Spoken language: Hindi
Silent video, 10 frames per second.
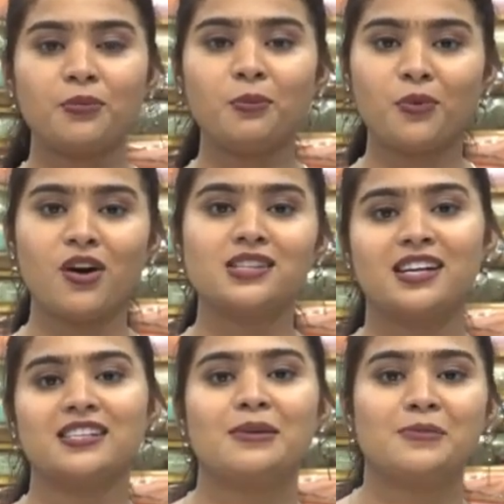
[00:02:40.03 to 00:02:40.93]
आपको बहुत
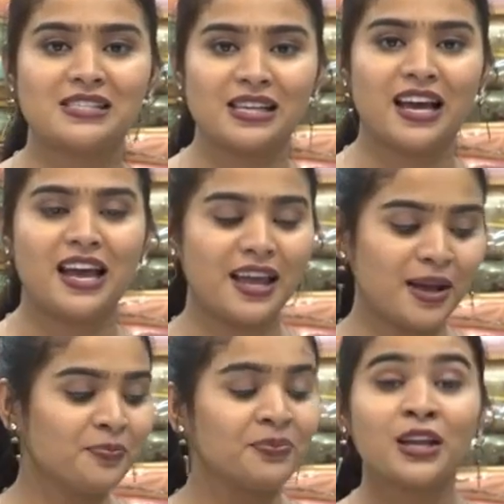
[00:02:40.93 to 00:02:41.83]
सारे सैम्पल्स दिखाए हैं